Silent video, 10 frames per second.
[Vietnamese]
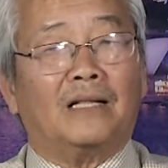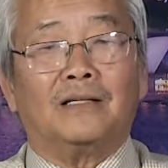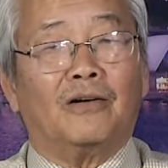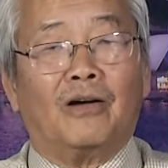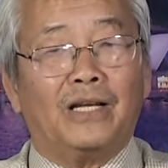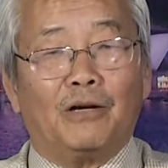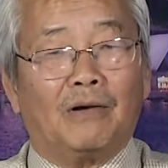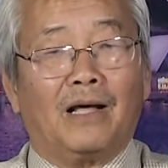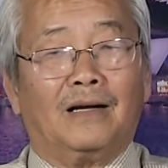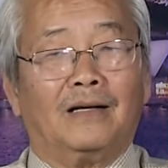ta thường nói nhiều
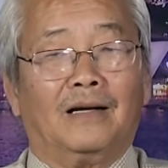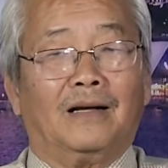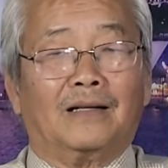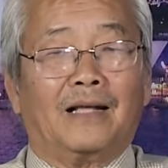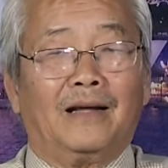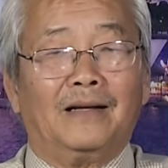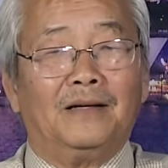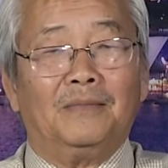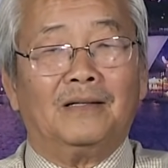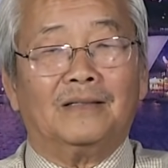lần uh,
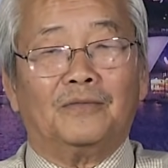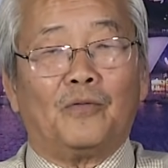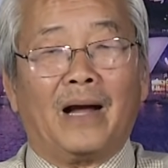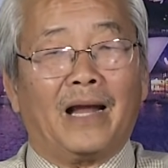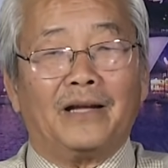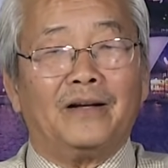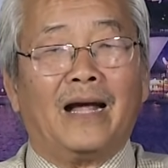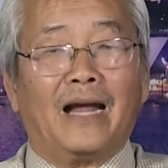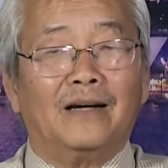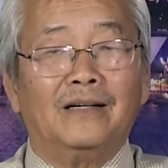cái quan hệ giữa
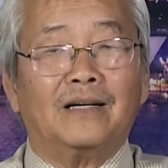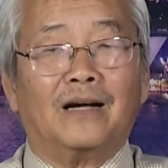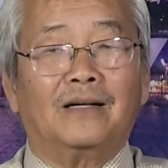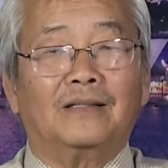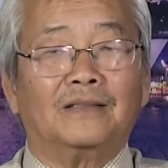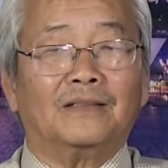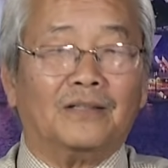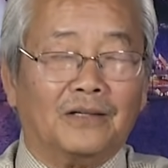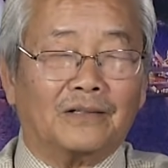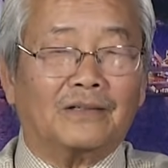hai nước
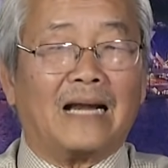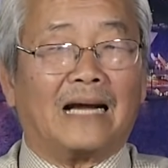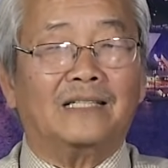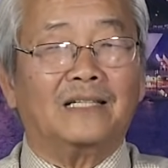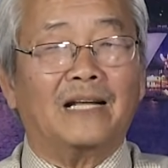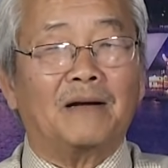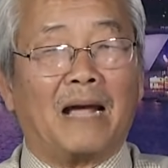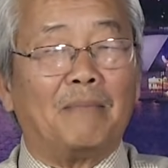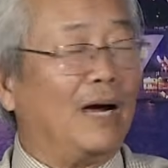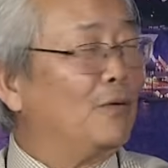thường nó đặt trên cái
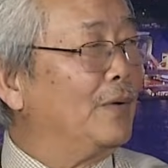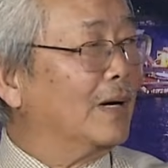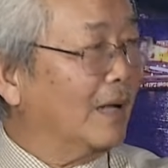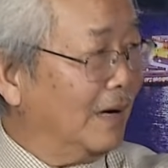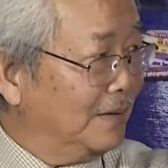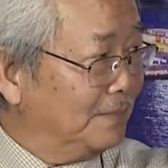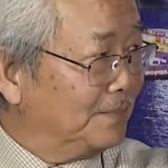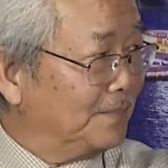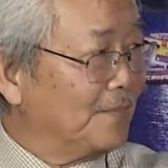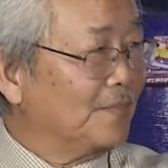căn bản quyền lợi
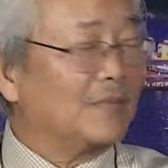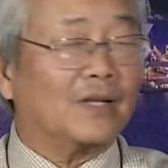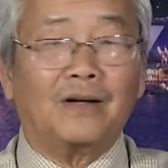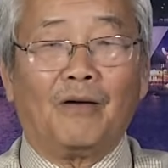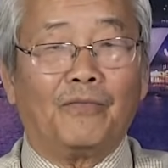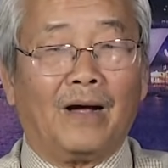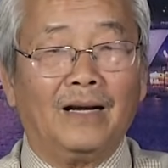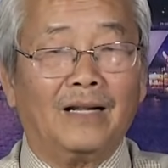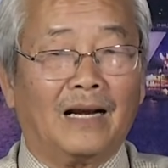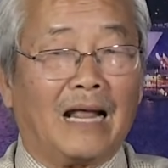chứ không
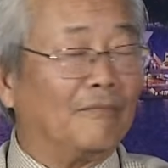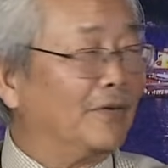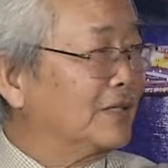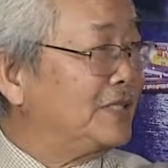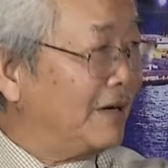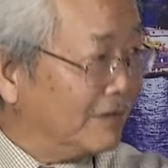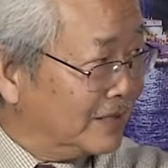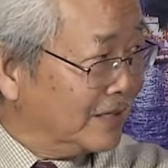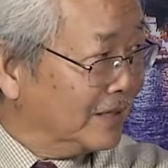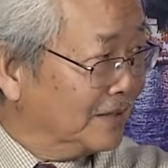phải là làm việc
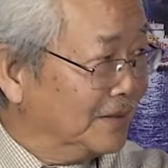charity.